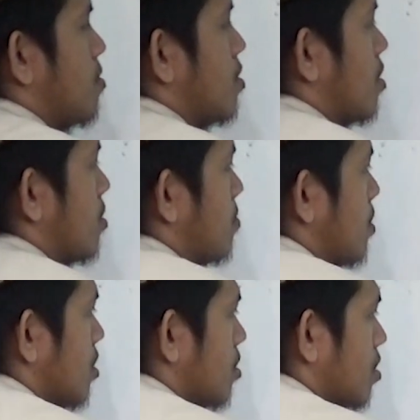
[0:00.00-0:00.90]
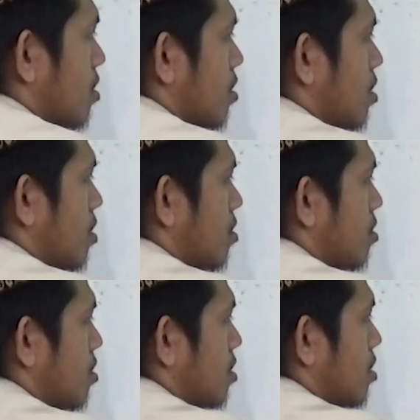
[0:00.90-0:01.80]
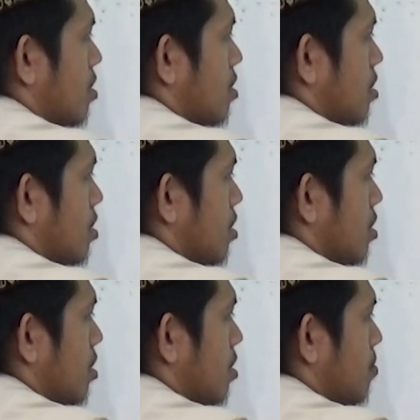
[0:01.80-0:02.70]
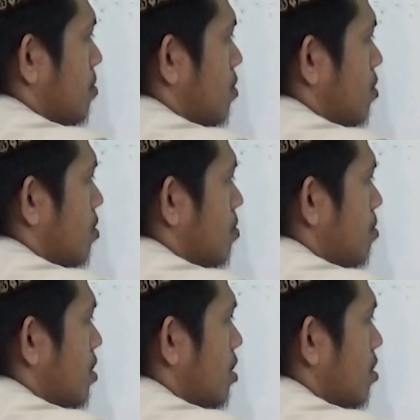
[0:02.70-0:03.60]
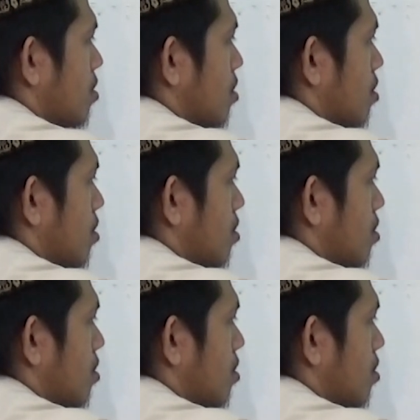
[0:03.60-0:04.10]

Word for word: Saya beri contoh di sini mukminun.